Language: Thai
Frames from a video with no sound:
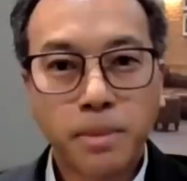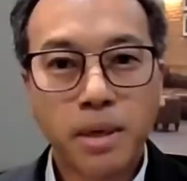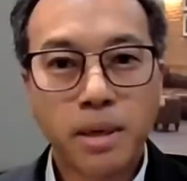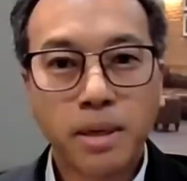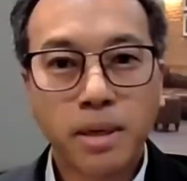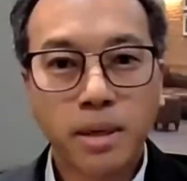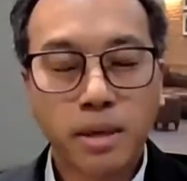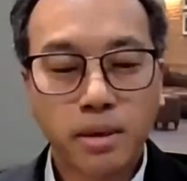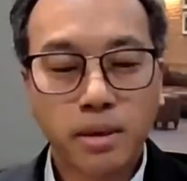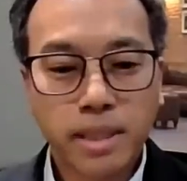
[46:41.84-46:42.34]
มมอง
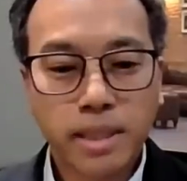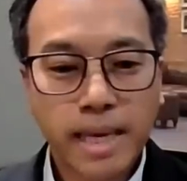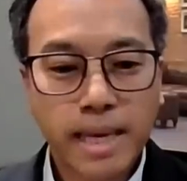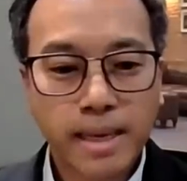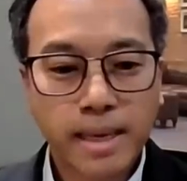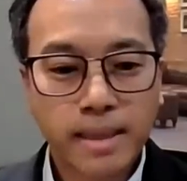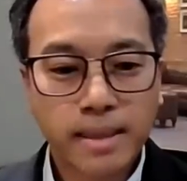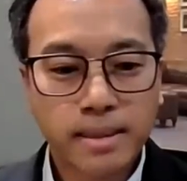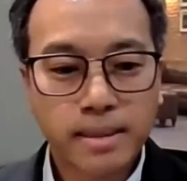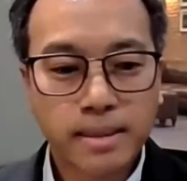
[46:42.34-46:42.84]
ของทา
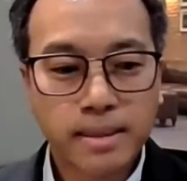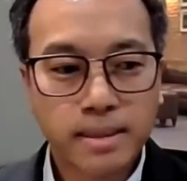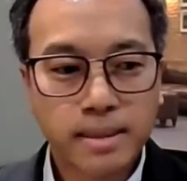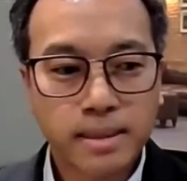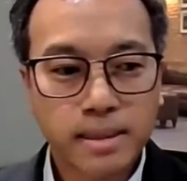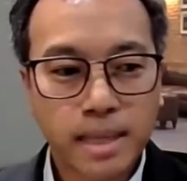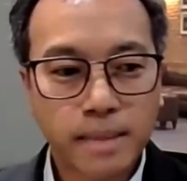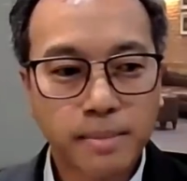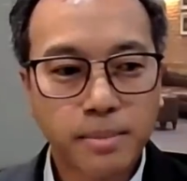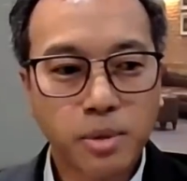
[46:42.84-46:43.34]
ง
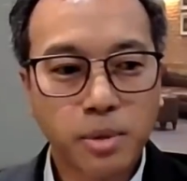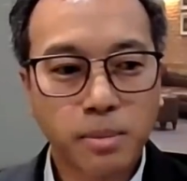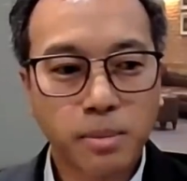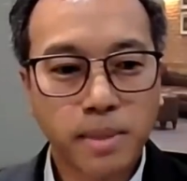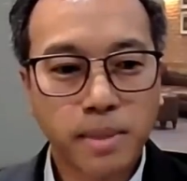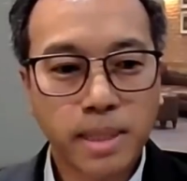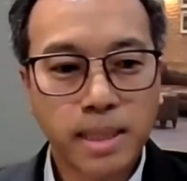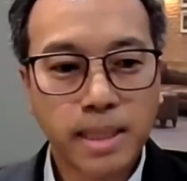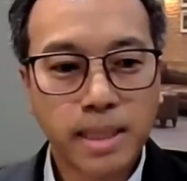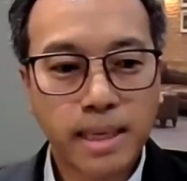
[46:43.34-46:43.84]
ทางผม
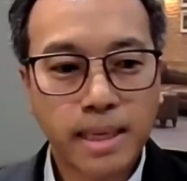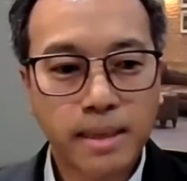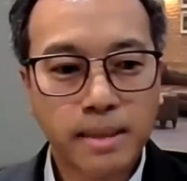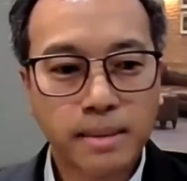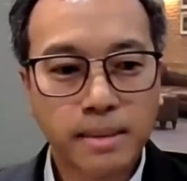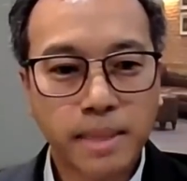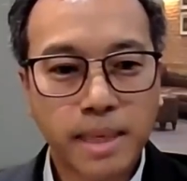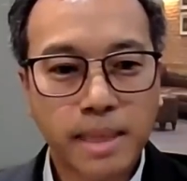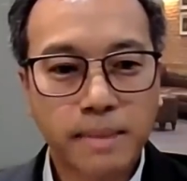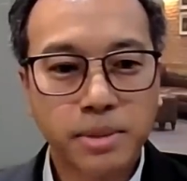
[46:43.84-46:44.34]
แล้วก็ทาง
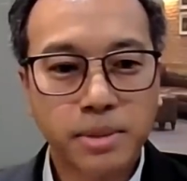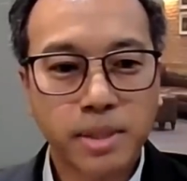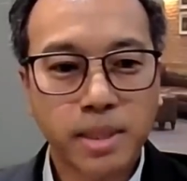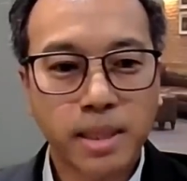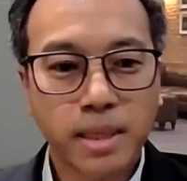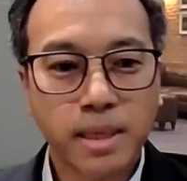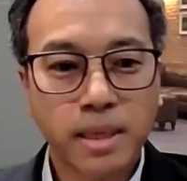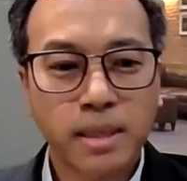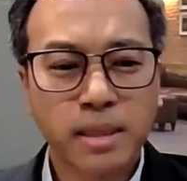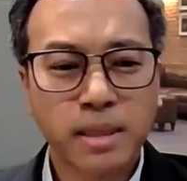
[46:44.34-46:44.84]
Prime Street
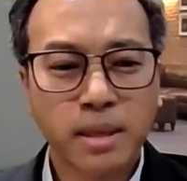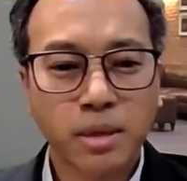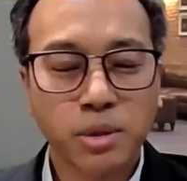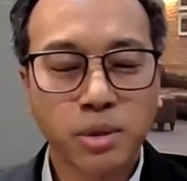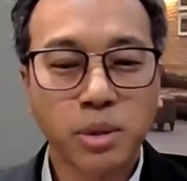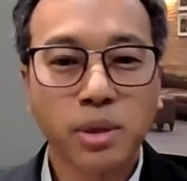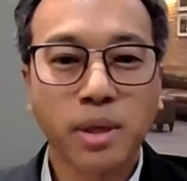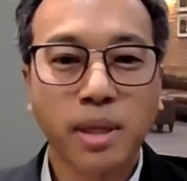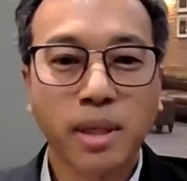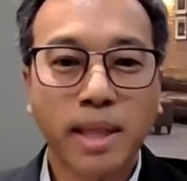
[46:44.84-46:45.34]
แล้วก็กอง
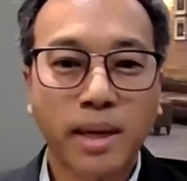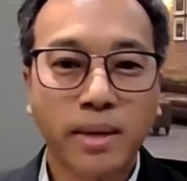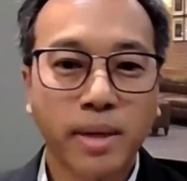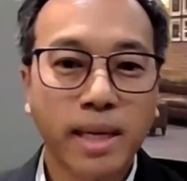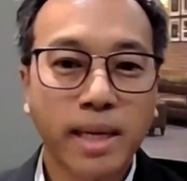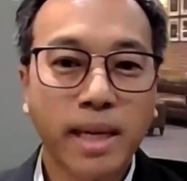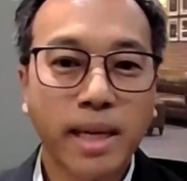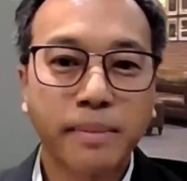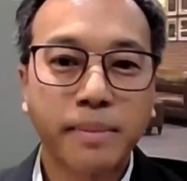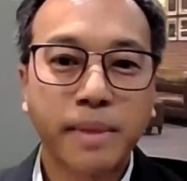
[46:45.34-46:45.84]
ทุนของเรา
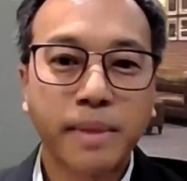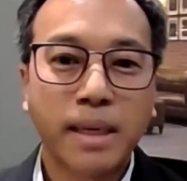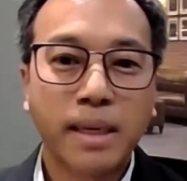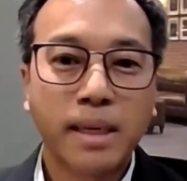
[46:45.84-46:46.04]
นะครับ